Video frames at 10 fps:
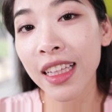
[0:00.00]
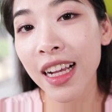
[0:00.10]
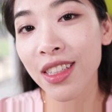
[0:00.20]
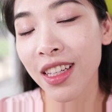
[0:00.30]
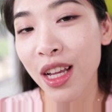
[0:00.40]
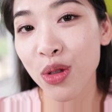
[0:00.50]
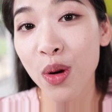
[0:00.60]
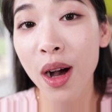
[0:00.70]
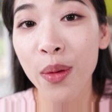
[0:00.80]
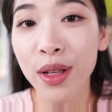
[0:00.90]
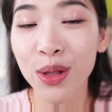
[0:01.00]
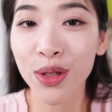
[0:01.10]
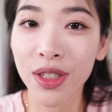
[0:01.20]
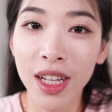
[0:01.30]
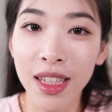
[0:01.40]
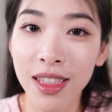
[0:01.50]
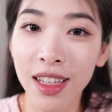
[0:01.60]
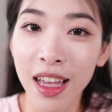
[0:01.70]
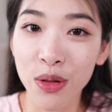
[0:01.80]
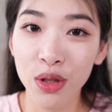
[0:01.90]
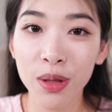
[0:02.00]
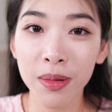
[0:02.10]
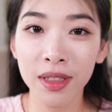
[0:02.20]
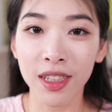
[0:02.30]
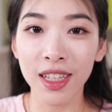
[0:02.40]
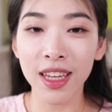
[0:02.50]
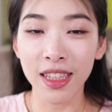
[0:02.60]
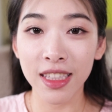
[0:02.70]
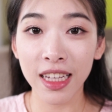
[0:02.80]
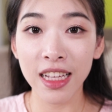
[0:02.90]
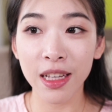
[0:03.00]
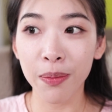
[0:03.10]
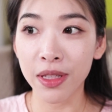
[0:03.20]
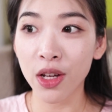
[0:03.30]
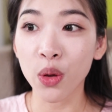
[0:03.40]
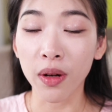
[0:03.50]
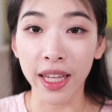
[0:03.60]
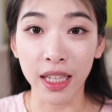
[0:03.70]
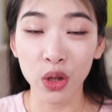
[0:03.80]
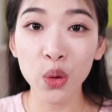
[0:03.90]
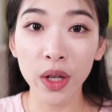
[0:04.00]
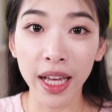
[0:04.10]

那整眼妆画完就是这样子，感觉是不是整个眼睛看起来比较有灵动